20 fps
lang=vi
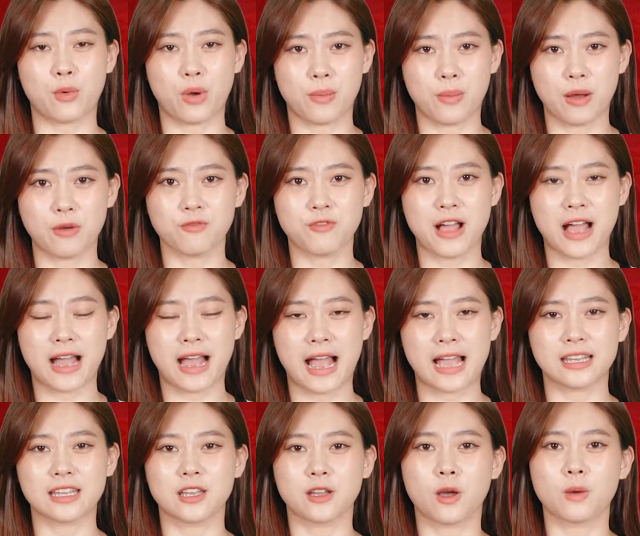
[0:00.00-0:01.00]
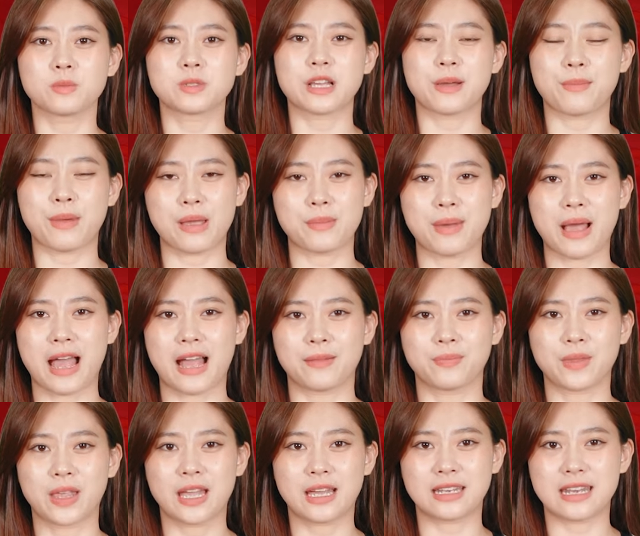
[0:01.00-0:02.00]
quả bóng vàng
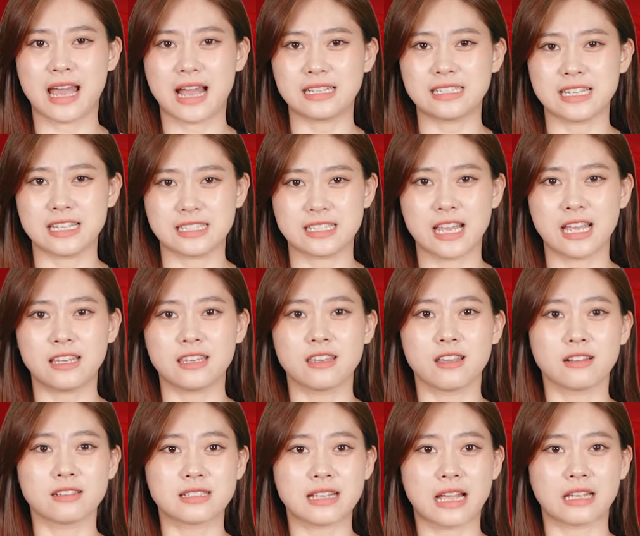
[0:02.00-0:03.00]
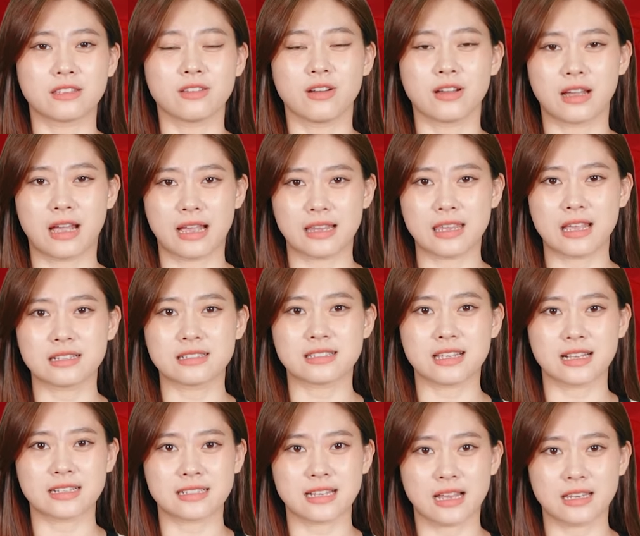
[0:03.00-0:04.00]
2023, đã chỉ trích những giải thưởng cá nhân
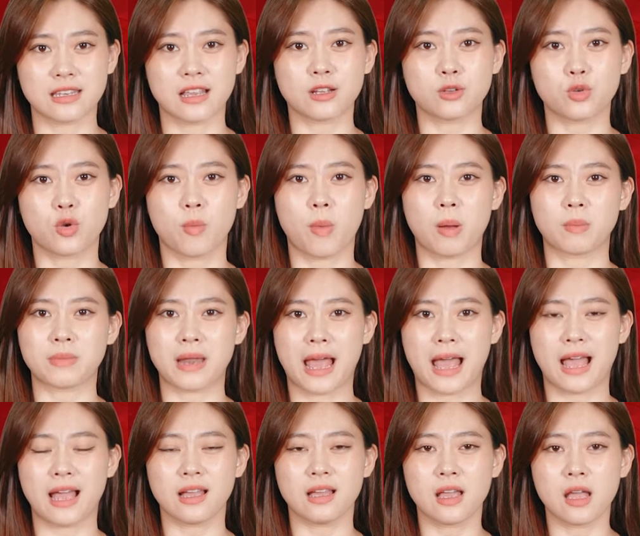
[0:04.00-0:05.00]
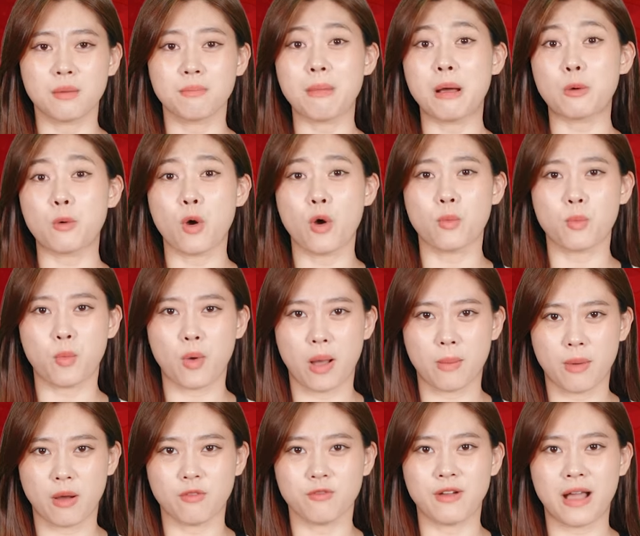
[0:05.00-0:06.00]
danh giá nhất của bóng đá, bao gồm quả
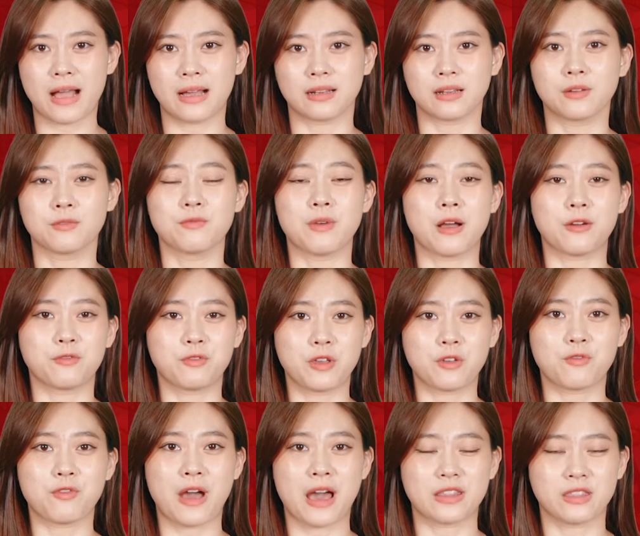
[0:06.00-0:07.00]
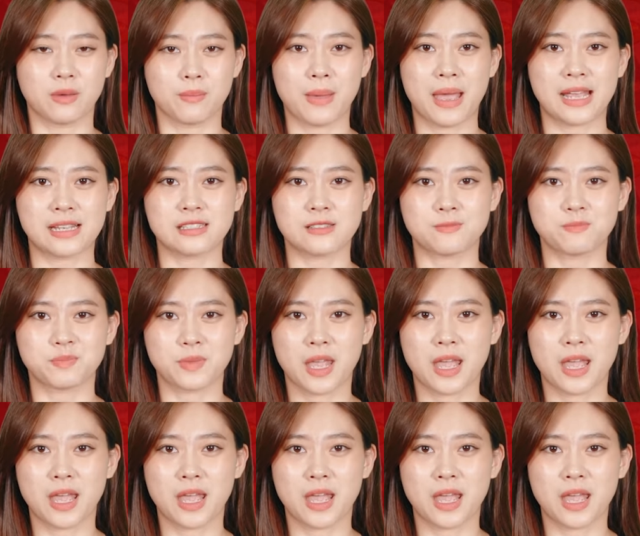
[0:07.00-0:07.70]
bóng vàng và FIFA The Best.